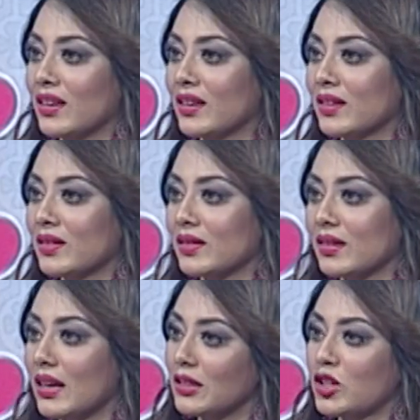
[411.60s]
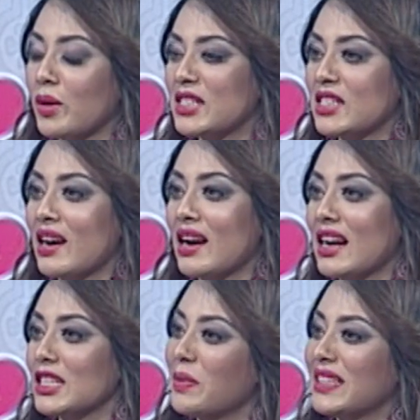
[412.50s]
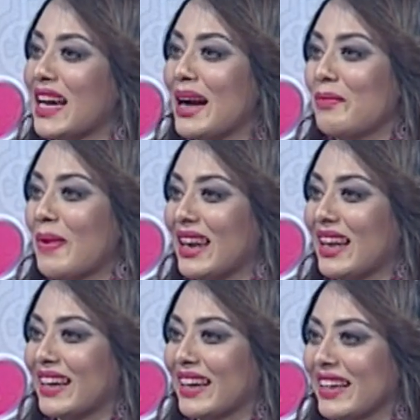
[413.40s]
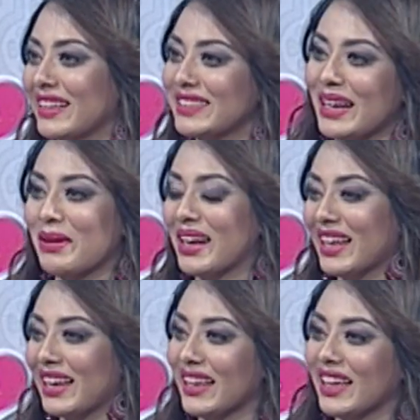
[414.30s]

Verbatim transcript: ডিফারেন্ট ভাবে করেন সব স্টাররা নাচবে যা ভালো লাগে